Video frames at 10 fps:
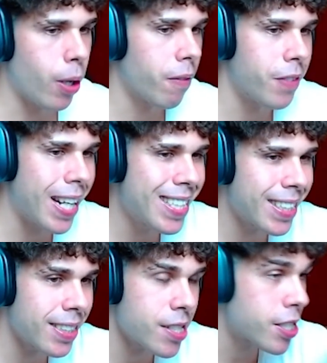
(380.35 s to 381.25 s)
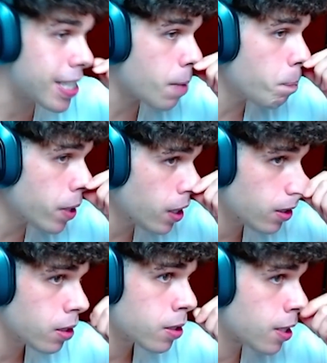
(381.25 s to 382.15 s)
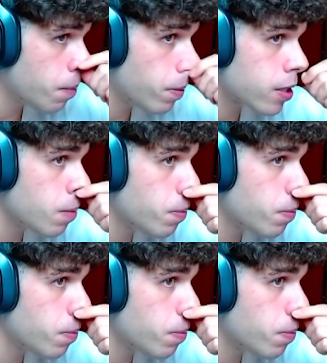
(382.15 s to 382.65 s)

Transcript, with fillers: Pero al final, siempre, siempre,